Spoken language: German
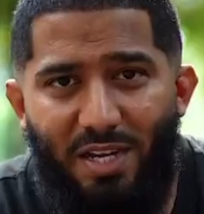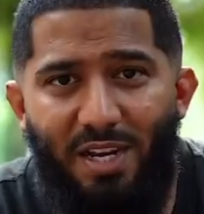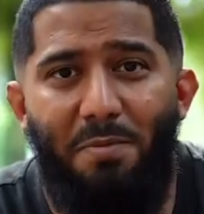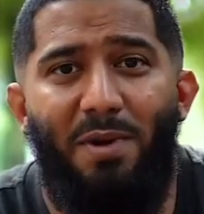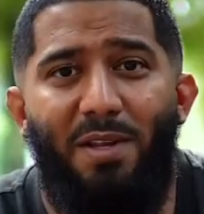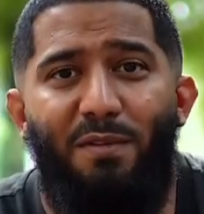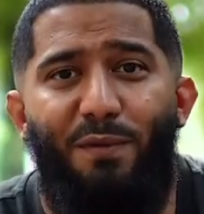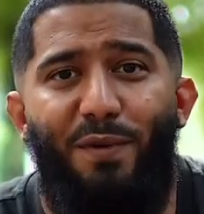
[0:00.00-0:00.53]
an
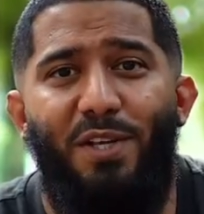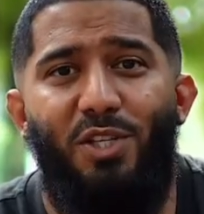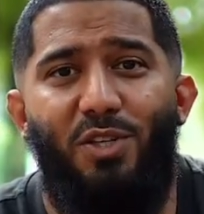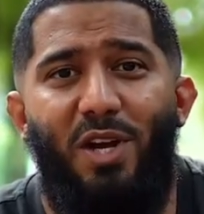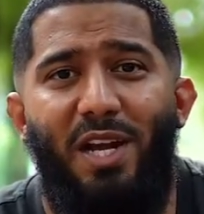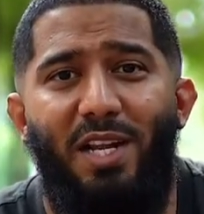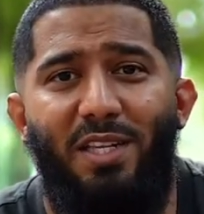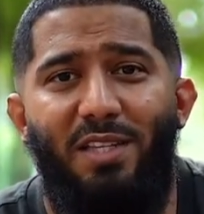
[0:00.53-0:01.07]
jemanden
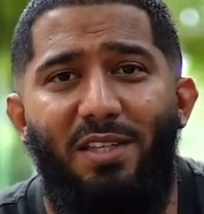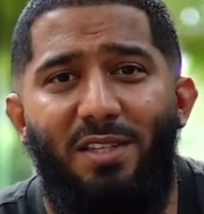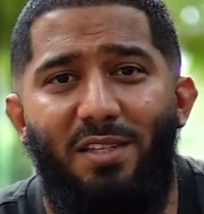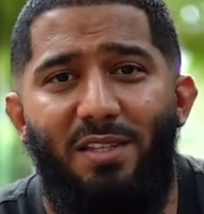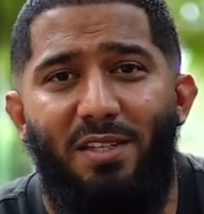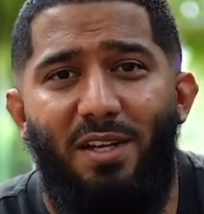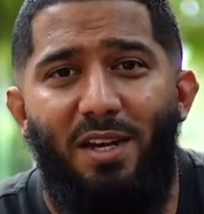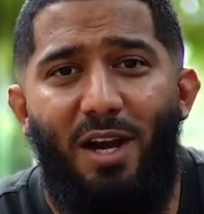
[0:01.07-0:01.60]
festzuhalten,
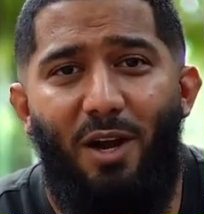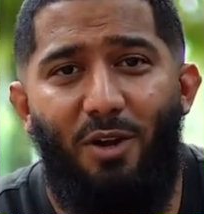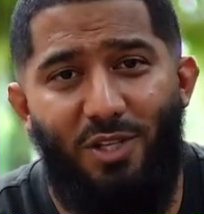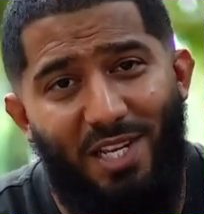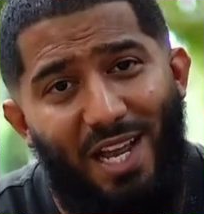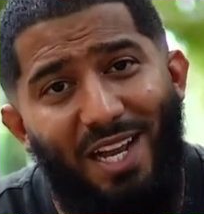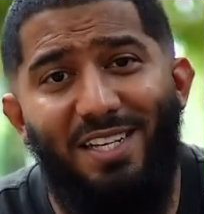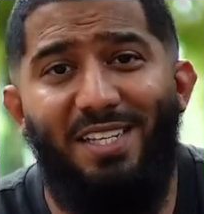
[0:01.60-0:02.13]

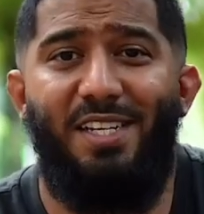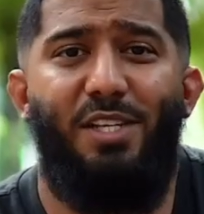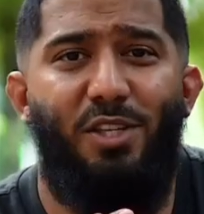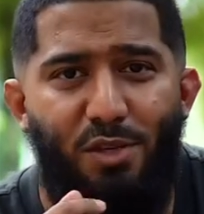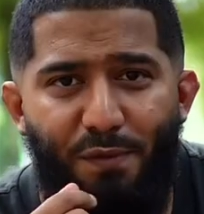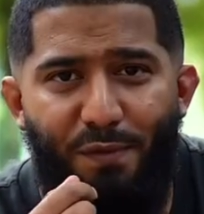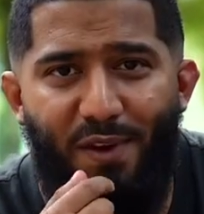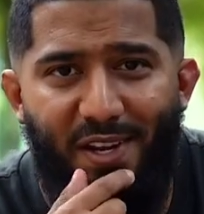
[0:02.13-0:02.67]
aus Angst, ihn
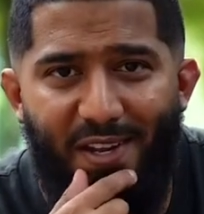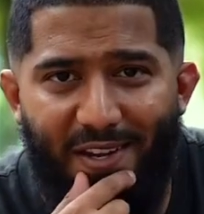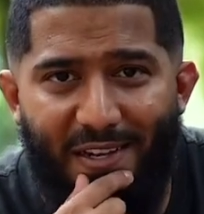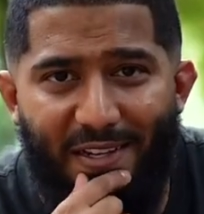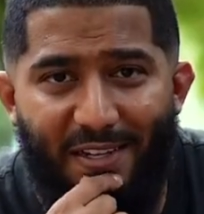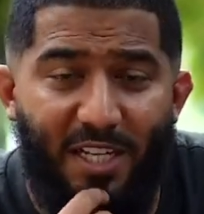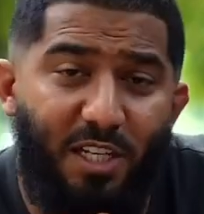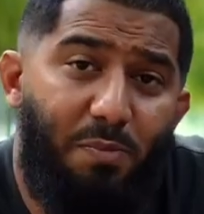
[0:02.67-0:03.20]
zu verlieren.
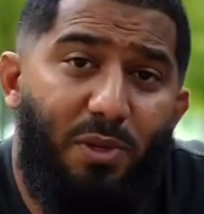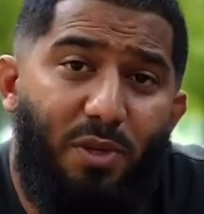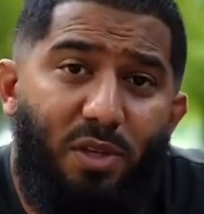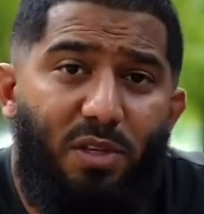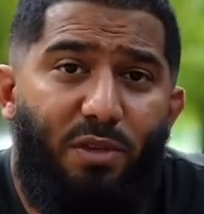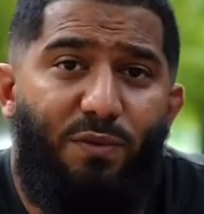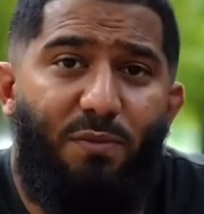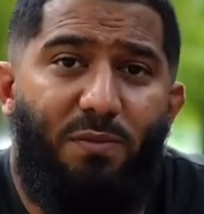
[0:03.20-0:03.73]
Das
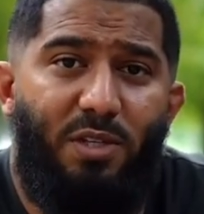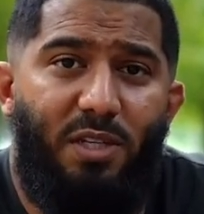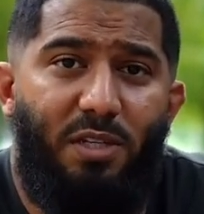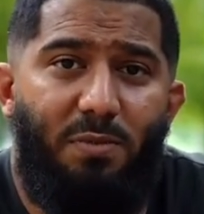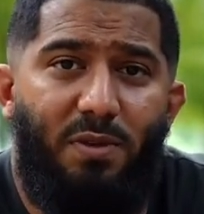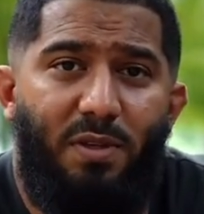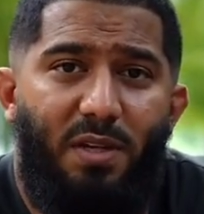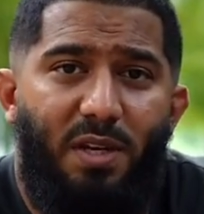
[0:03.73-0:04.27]
bedeutet für mich Liebe.